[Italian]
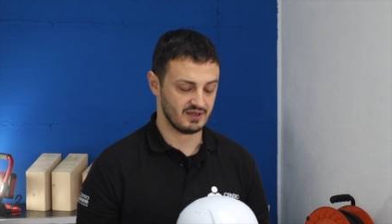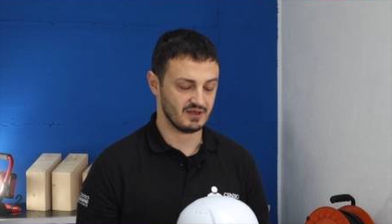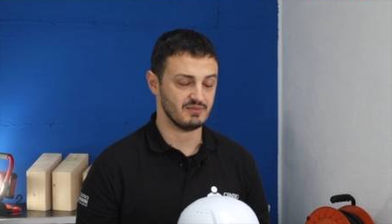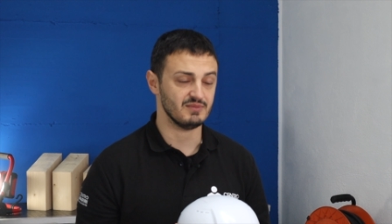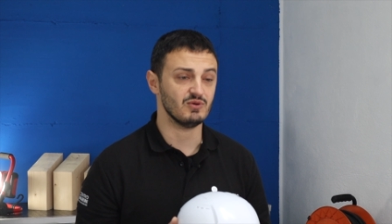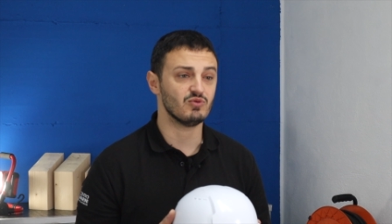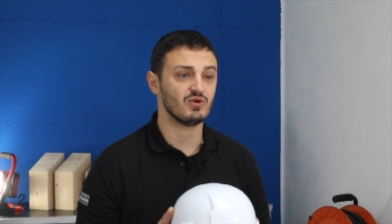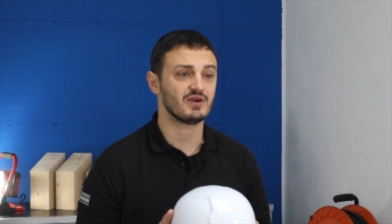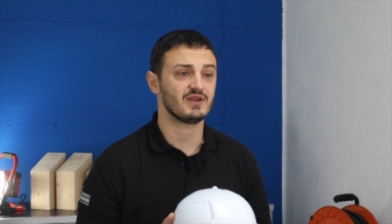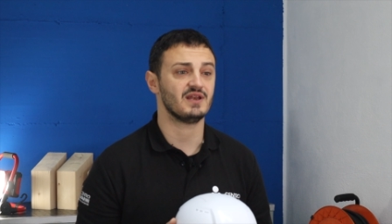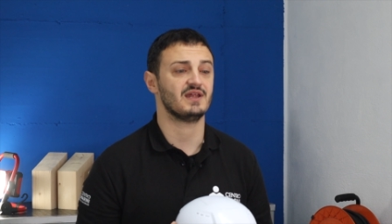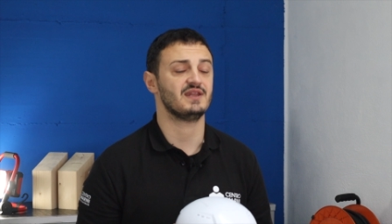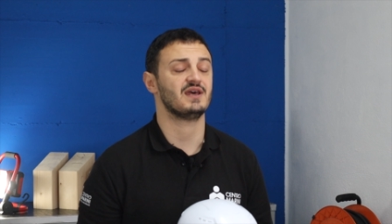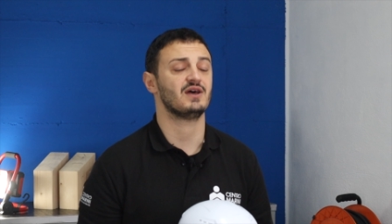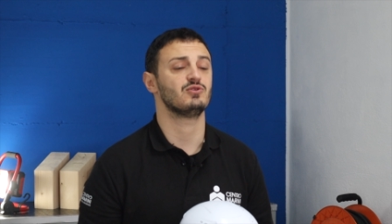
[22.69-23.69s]
eh,
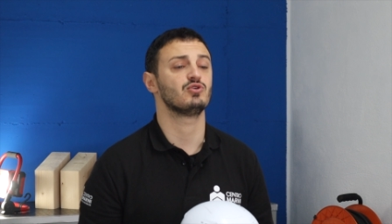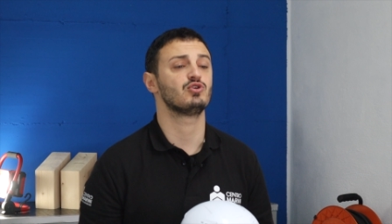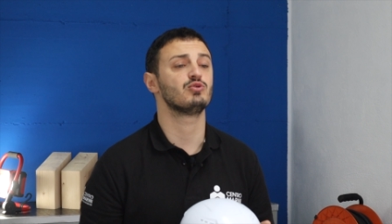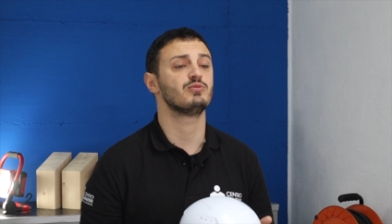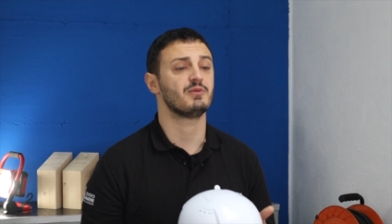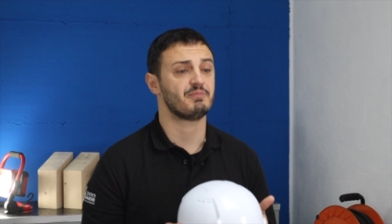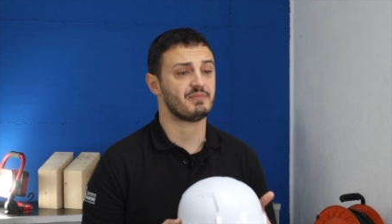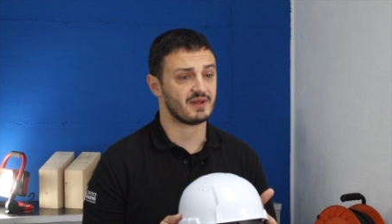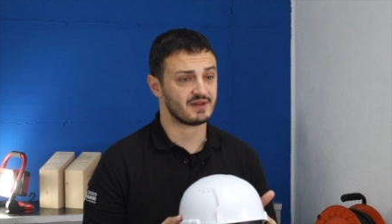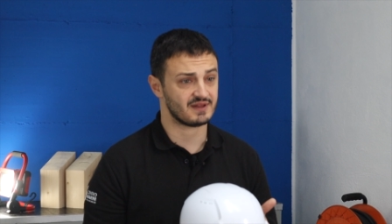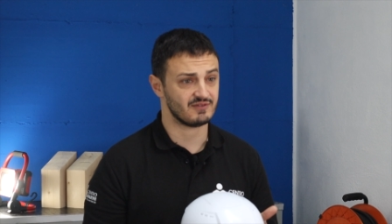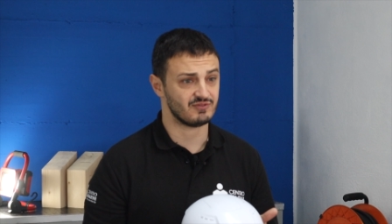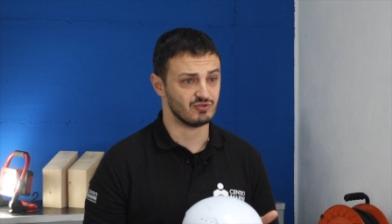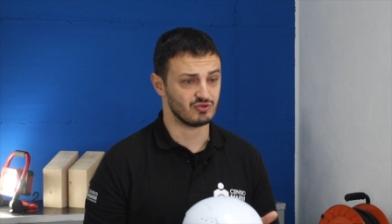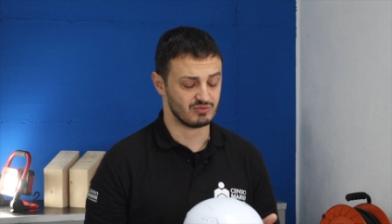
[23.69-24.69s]
Milwaukee l'ha ideato come
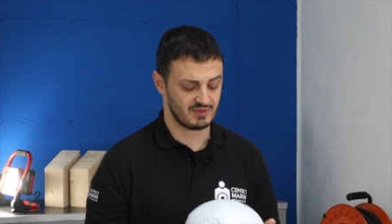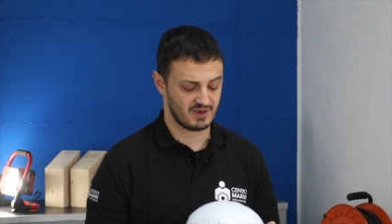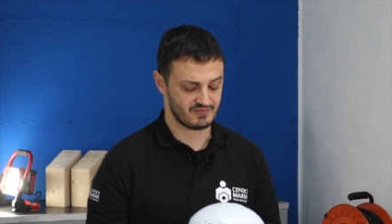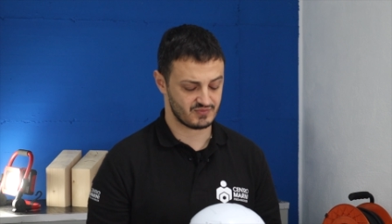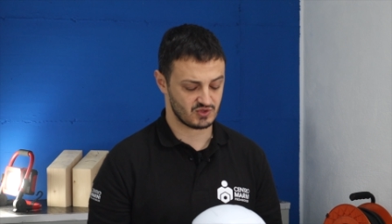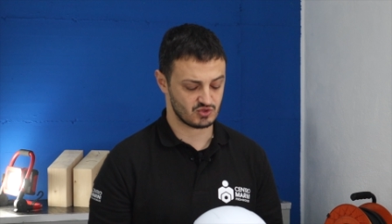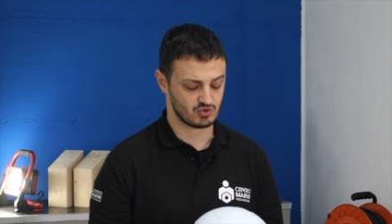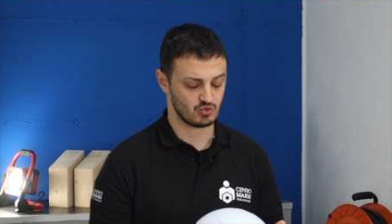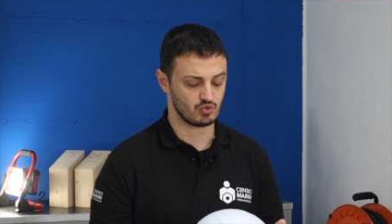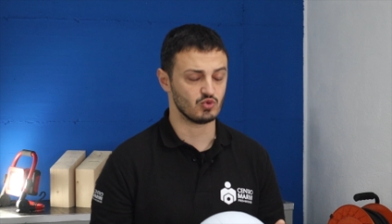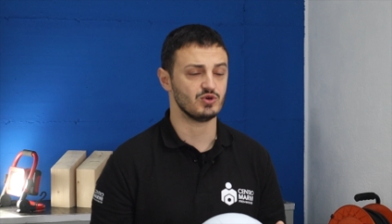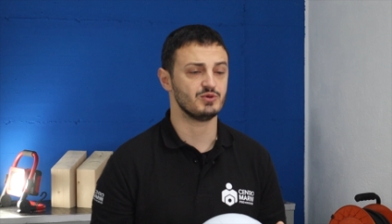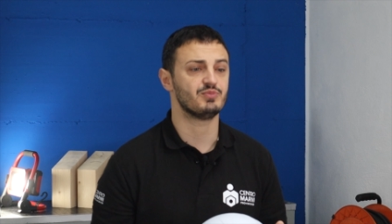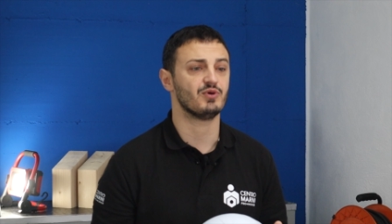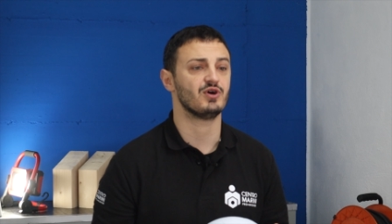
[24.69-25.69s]
piattaforma su
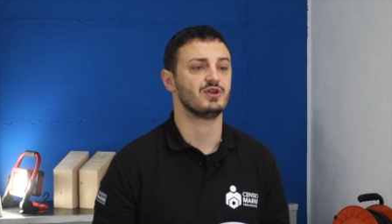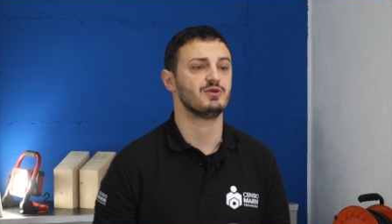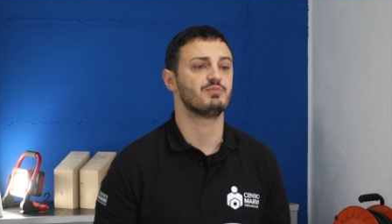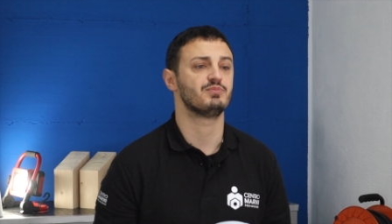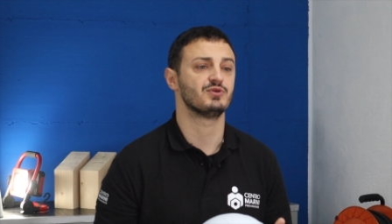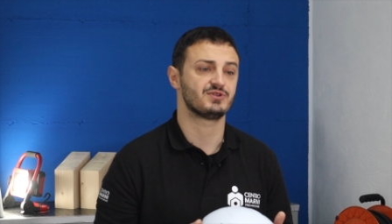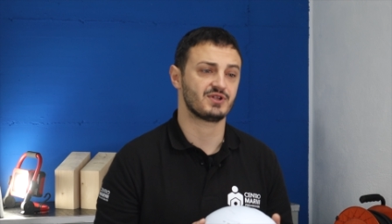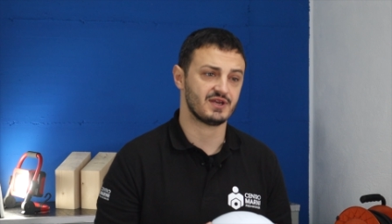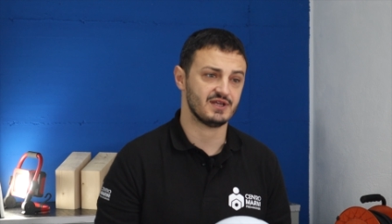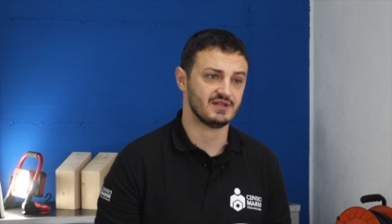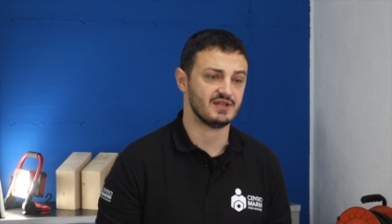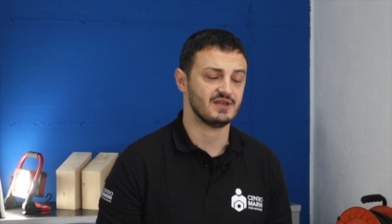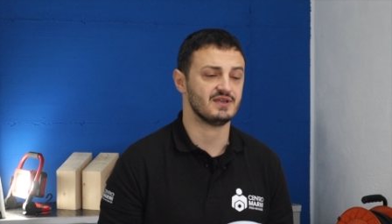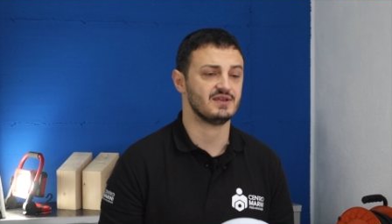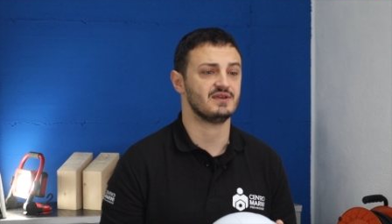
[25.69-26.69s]
cui poi
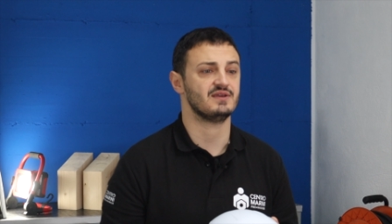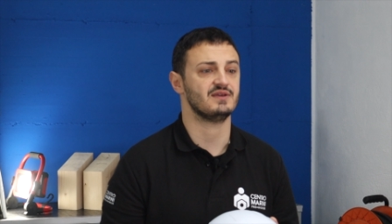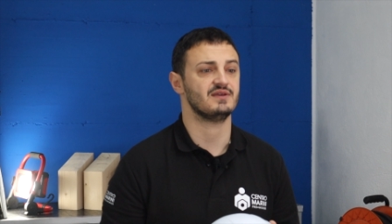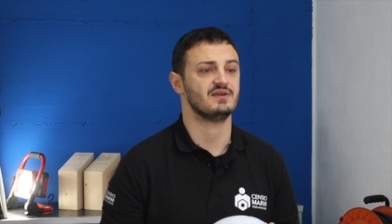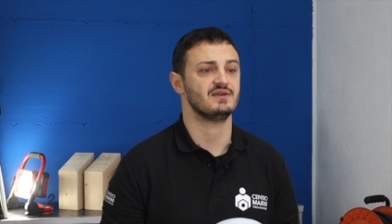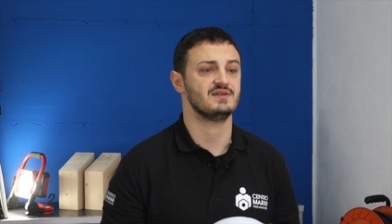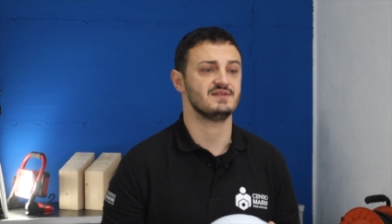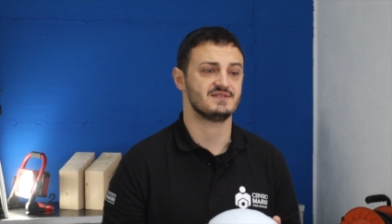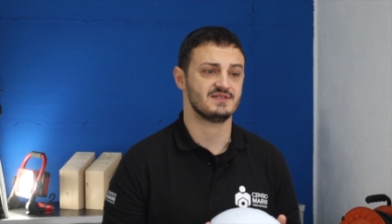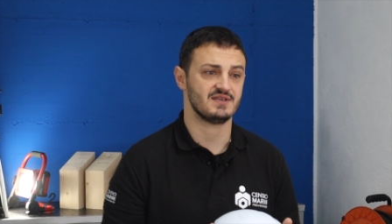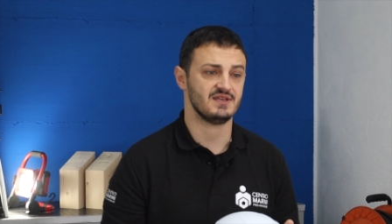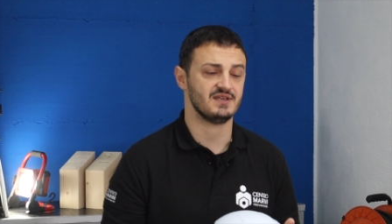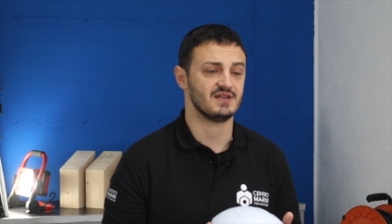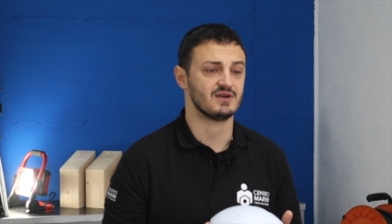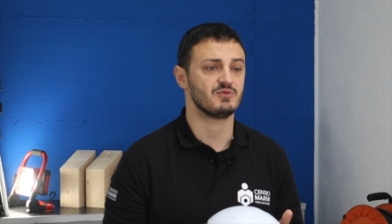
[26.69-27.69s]
potrete eh,
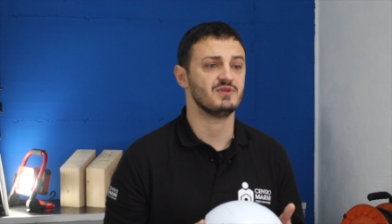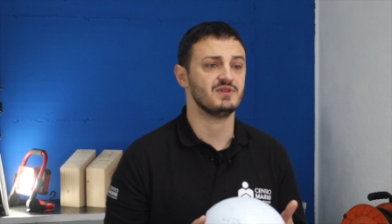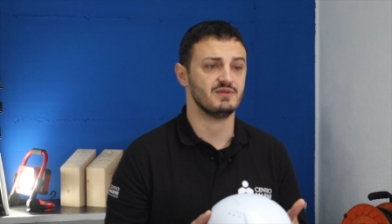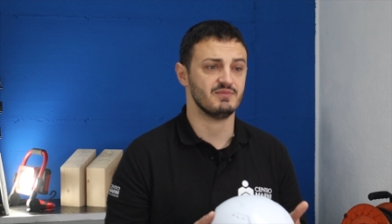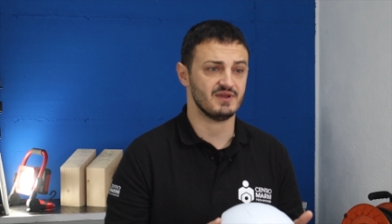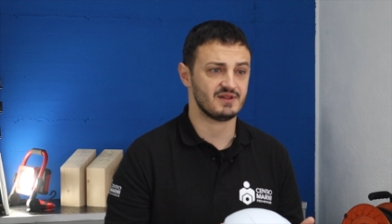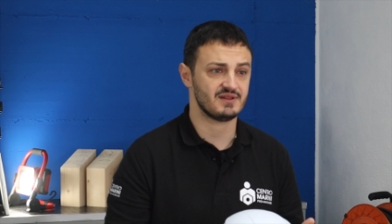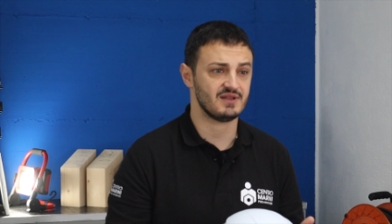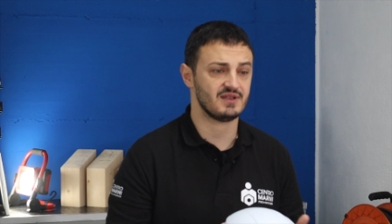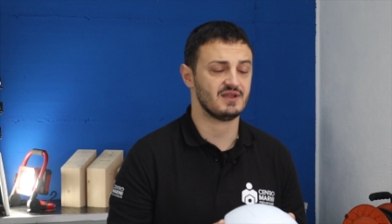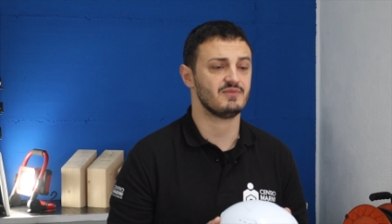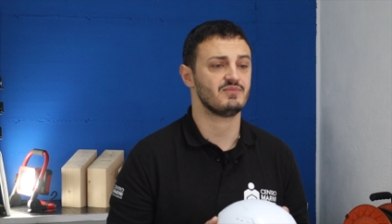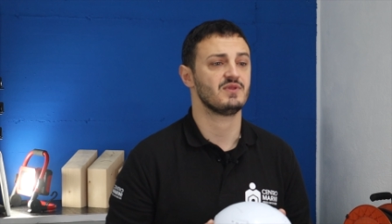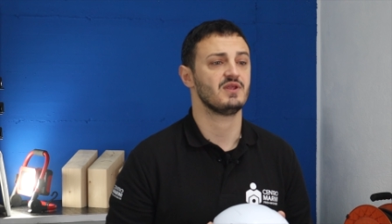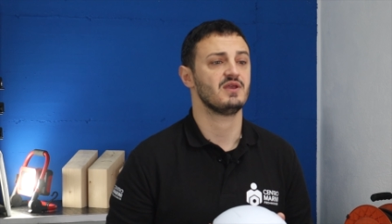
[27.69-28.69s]
inserire e quindi mettere